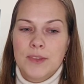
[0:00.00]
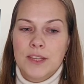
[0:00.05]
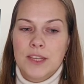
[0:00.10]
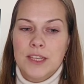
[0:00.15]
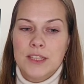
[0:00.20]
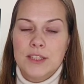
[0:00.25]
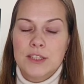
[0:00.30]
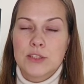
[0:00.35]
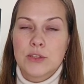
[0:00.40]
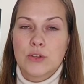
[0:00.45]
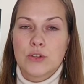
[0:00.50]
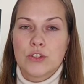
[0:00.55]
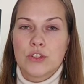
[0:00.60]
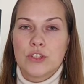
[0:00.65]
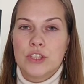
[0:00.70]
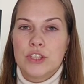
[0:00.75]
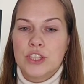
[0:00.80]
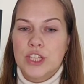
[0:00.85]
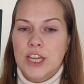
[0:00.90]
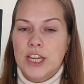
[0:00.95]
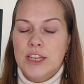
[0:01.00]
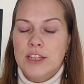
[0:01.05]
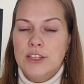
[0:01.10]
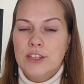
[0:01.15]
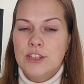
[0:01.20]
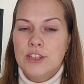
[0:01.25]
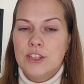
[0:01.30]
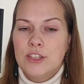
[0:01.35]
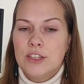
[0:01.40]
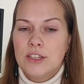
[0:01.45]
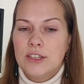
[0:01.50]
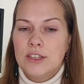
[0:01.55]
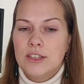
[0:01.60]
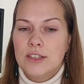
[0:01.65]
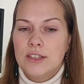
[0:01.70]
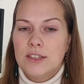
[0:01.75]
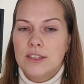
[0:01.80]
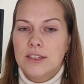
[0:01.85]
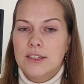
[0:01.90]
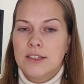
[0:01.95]
Это сложный челлендж.
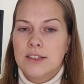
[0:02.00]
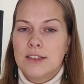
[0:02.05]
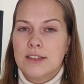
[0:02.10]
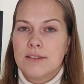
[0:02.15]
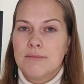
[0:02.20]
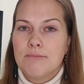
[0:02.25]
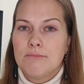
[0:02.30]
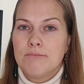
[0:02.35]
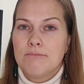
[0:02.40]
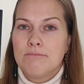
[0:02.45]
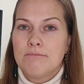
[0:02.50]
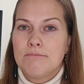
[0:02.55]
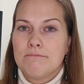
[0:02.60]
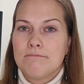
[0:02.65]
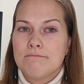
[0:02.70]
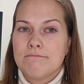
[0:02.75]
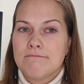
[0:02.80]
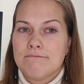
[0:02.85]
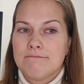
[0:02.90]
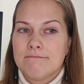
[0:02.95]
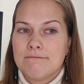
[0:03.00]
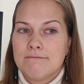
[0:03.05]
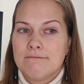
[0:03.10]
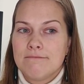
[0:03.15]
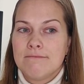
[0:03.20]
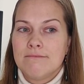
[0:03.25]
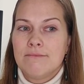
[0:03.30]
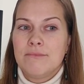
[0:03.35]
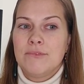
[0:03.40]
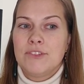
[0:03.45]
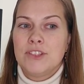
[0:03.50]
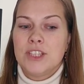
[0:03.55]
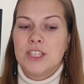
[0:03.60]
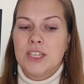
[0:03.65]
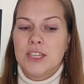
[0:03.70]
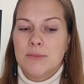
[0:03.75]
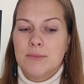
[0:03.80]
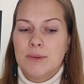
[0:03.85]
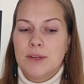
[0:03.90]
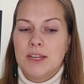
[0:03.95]
А,
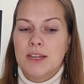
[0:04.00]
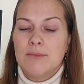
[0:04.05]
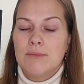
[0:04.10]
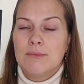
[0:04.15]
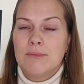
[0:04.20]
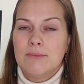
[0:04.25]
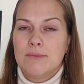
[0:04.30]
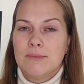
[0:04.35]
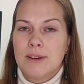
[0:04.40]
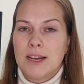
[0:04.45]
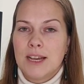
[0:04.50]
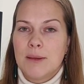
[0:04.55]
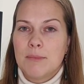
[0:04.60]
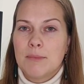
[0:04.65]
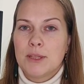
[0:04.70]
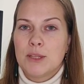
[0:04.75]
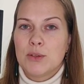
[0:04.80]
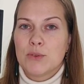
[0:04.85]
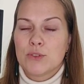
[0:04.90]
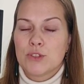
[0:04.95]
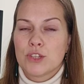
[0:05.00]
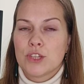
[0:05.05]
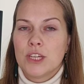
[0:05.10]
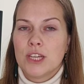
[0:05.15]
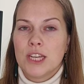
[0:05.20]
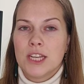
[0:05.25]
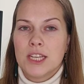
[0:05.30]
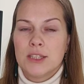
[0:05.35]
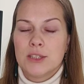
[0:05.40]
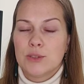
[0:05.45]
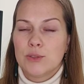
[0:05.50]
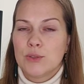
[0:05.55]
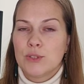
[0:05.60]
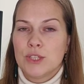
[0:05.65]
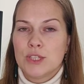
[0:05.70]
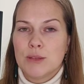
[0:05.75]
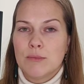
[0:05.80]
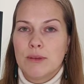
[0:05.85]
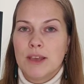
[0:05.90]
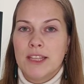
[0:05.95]
все прям мои подружки говорят, ну ты
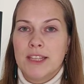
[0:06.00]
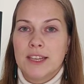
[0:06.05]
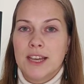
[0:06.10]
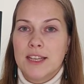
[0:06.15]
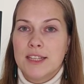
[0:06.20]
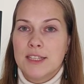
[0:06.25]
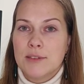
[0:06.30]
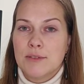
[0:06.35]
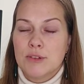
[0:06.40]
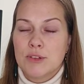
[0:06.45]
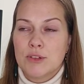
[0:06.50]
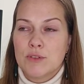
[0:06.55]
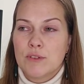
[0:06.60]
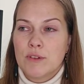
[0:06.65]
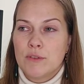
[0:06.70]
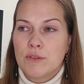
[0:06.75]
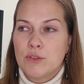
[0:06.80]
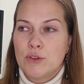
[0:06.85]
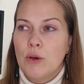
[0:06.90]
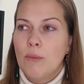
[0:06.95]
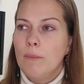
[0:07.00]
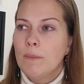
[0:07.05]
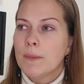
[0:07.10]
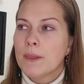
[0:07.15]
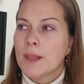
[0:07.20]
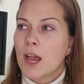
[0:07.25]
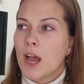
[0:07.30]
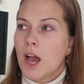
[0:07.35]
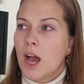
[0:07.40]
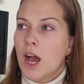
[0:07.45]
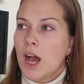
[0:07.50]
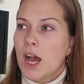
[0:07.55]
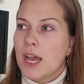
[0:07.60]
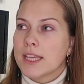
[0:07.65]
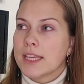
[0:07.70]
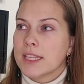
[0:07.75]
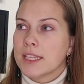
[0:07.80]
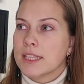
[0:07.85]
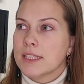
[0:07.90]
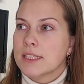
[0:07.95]
себя отказываешь во всем. А
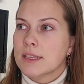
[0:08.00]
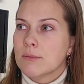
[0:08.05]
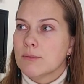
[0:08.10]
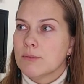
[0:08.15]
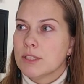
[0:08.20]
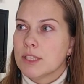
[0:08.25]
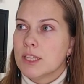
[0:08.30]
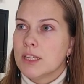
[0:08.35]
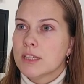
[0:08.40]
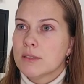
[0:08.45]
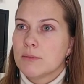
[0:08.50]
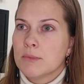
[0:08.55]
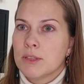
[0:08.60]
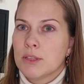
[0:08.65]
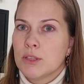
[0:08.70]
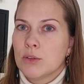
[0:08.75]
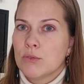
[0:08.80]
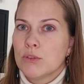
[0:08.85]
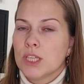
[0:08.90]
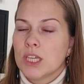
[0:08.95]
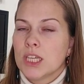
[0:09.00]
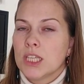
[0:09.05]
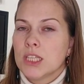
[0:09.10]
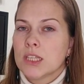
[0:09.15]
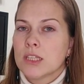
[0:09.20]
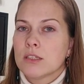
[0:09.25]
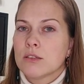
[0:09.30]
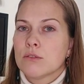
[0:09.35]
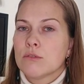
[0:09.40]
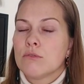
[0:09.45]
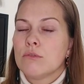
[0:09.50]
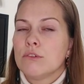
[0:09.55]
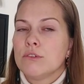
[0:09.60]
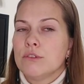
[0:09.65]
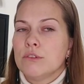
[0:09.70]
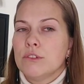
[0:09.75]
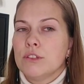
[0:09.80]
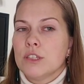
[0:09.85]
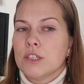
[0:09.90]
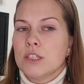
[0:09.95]
я на самом деле смотрю на это с другой
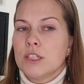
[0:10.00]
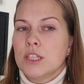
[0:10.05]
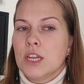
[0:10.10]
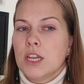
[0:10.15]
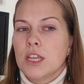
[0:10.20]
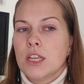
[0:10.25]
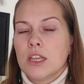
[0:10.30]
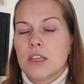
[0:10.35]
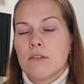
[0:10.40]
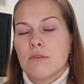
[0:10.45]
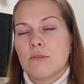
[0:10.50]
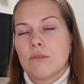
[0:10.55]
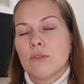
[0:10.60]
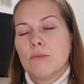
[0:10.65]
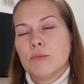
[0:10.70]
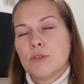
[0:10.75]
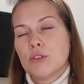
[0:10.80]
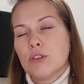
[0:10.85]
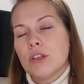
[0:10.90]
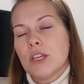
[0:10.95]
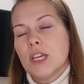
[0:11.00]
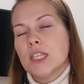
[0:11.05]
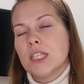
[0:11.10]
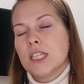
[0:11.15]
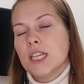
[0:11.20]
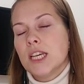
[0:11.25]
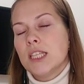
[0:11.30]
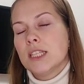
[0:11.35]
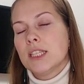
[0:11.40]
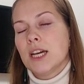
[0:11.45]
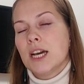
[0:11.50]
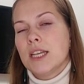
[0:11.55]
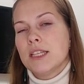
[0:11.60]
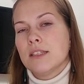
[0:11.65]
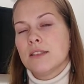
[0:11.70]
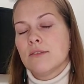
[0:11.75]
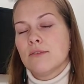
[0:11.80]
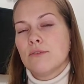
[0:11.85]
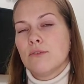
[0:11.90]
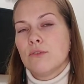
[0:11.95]
точки зрения. Не в том, что я себя
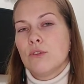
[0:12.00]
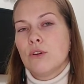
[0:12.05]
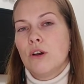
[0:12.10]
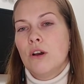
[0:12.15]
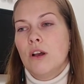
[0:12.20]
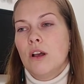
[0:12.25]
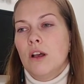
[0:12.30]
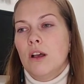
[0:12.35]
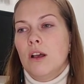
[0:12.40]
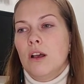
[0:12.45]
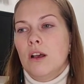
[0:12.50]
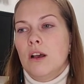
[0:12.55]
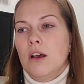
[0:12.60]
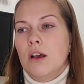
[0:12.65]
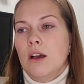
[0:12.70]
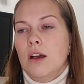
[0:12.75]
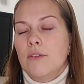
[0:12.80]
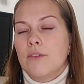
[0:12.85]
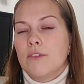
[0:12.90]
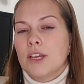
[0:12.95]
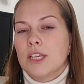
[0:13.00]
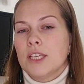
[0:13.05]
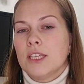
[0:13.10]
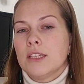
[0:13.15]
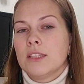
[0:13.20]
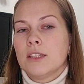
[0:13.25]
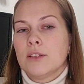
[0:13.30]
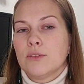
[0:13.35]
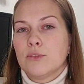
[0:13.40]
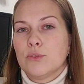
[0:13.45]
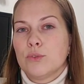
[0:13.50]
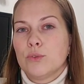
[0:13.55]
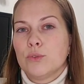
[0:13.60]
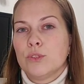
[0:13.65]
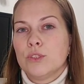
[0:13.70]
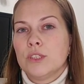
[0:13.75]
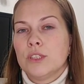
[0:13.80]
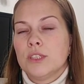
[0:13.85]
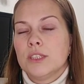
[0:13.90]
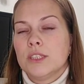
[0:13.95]
отказываю а, в каких-то
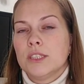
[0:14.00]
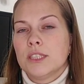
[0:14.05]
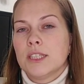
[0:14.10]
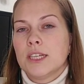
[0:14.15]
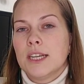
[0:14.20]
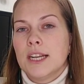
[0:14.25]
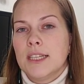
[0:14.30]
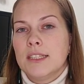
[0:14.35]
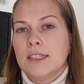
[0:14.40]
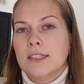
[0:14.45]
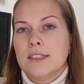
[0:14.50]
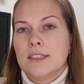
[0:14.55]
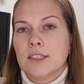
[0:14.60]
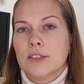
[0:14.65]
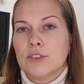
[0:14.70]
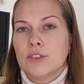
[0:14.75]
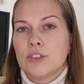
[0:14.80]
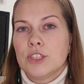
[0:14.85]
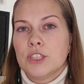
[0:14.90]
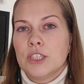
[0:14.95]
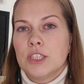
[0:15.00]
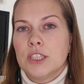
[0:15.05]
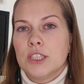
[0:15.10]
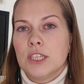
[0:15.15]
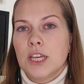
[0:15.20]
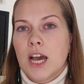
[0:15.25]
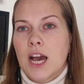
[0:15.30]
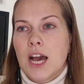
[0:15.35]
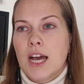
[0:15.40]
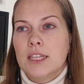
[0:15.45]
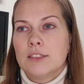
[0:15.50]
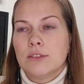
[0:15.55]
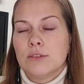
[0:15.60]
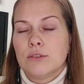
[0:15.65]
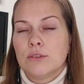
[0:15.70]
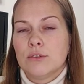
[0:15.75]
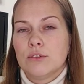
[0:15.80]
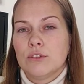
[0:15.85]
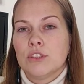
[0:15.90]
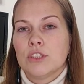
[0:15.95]
вкусностях и радостях в жизни, а с
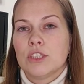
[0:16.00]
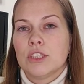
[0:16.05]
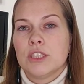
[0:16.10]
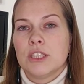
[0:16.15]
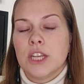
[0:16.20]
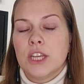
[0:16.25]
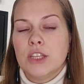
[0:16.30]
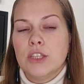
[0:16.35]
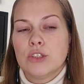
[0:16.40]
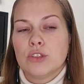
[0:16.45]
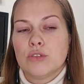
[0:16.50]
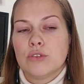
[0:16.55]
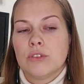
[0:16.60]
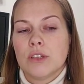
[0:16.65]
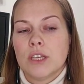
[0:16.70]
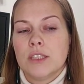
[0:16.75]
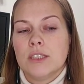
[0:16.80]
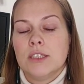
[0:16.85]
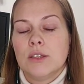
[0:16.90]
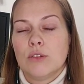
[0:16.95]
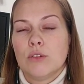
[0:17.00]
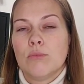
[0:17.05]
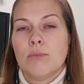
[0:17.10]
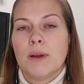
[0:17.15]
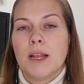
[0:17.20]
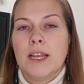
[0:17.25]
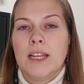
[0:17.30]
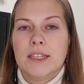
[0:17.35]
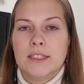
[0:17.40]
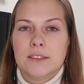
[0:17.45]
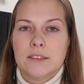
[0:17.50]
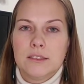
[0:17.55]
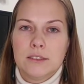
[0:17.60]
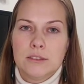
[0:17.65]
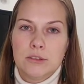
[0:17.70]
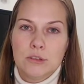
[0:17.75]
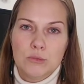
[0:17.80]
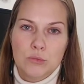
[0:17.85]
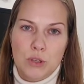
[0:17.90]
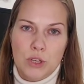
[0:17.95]
той точки зрения, что я делаю полезно
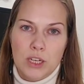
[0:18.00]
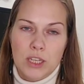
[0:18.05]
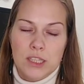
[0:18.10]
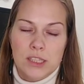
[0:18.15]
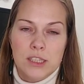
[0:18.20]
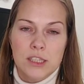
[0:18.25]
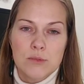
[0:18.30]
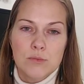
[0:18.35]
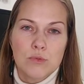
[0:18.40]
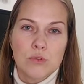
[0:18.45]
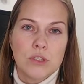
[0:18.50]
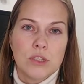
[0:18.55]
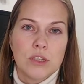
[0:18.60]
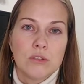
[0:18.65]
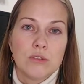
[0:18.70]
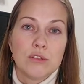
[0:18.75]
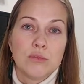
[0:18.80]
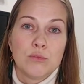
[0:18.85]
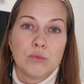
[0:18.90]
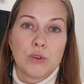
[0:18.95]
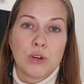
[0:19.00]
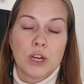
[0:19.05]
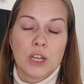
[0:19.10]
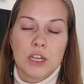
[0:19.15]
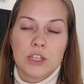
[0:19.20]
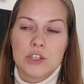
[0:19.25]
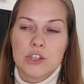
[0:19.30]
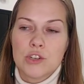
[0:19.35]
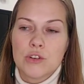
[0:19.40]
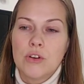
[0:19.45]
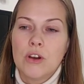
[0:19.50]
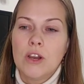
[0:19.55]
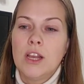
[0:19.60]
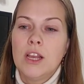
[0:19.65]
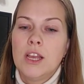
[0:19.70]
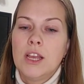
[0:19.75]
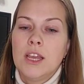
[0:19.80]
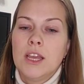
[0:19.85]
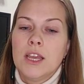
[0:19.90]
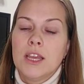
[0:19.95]
своему организму, делаю ему хорошо,
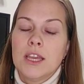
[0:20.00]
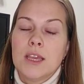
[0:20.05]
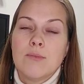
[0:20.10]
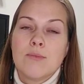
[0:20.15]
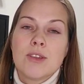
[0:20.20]
и